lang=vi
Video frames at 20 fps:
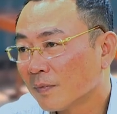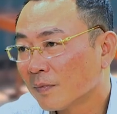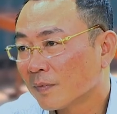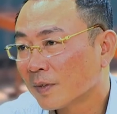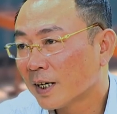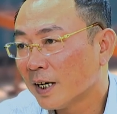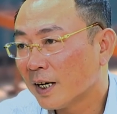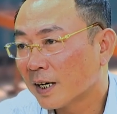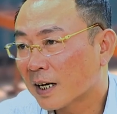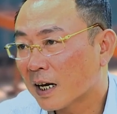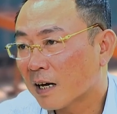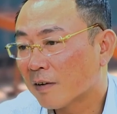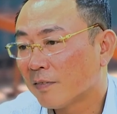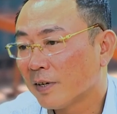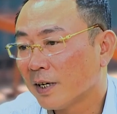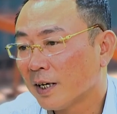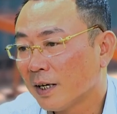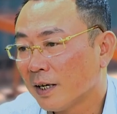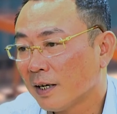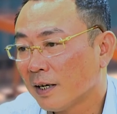kể cả
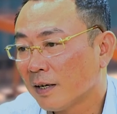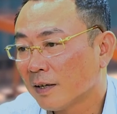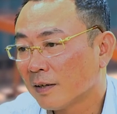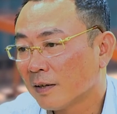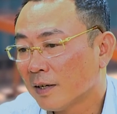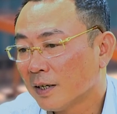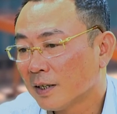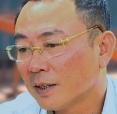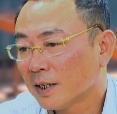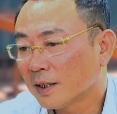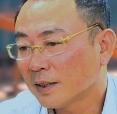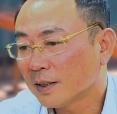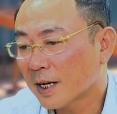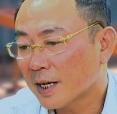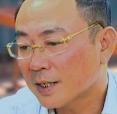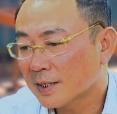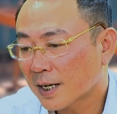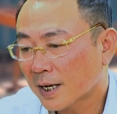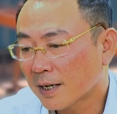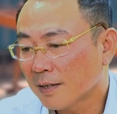về chất thải
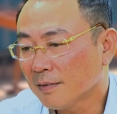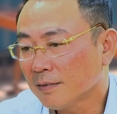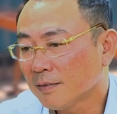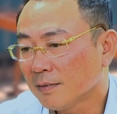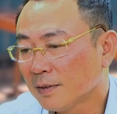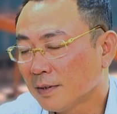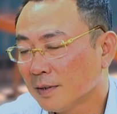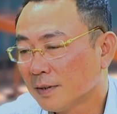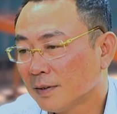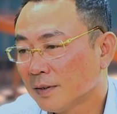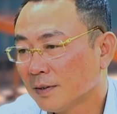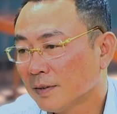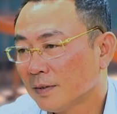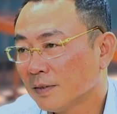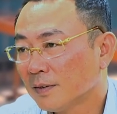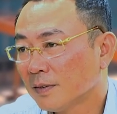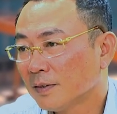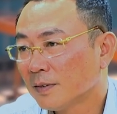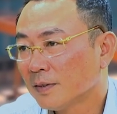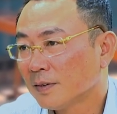rắn
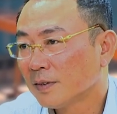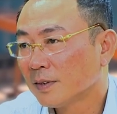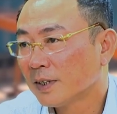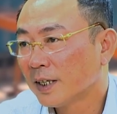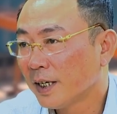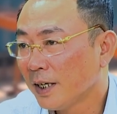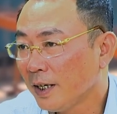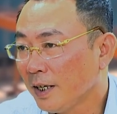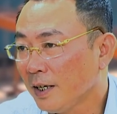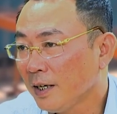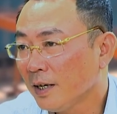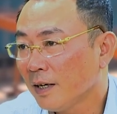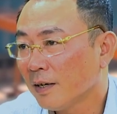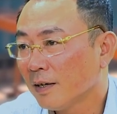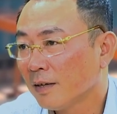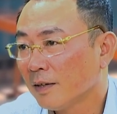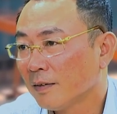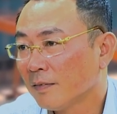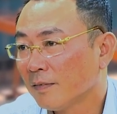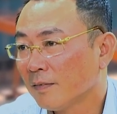khí
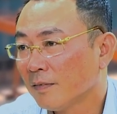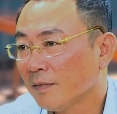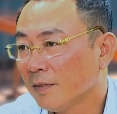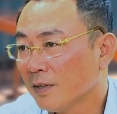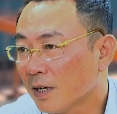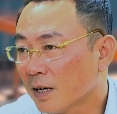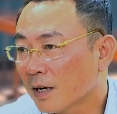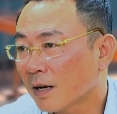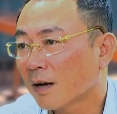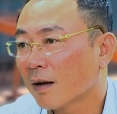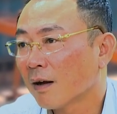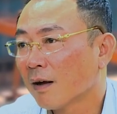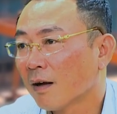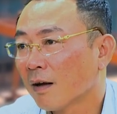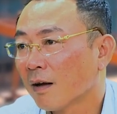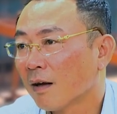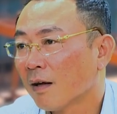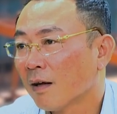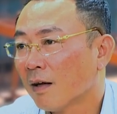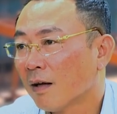nước
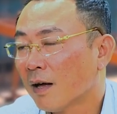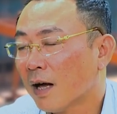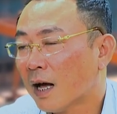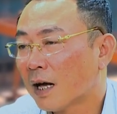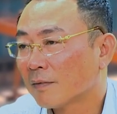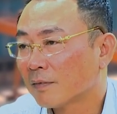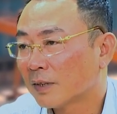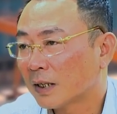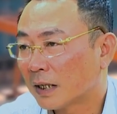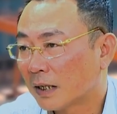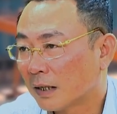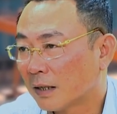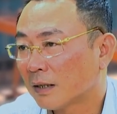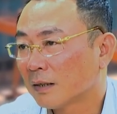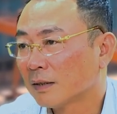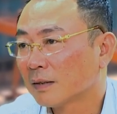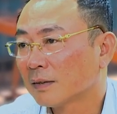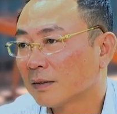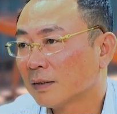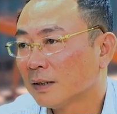à, và
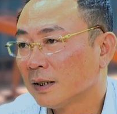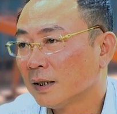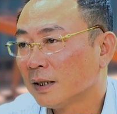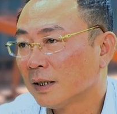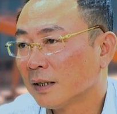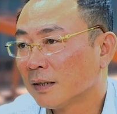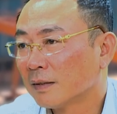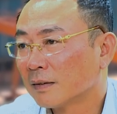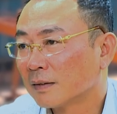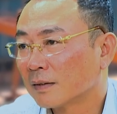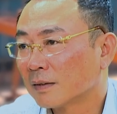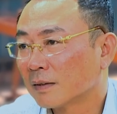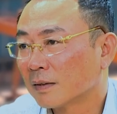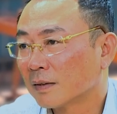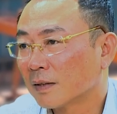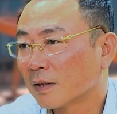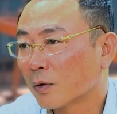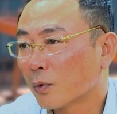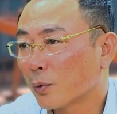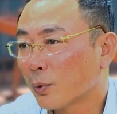ừ,
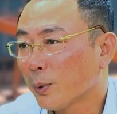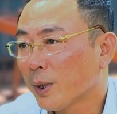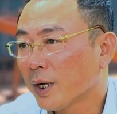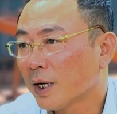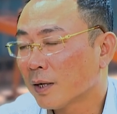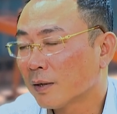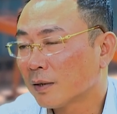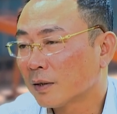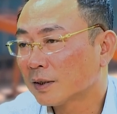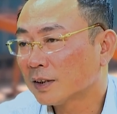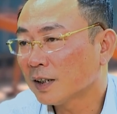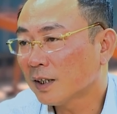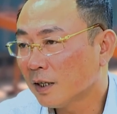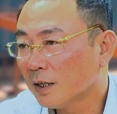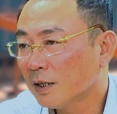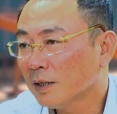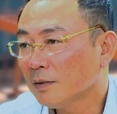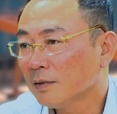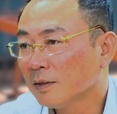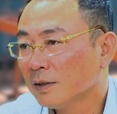nguy cơ rất
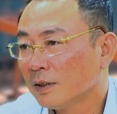lớn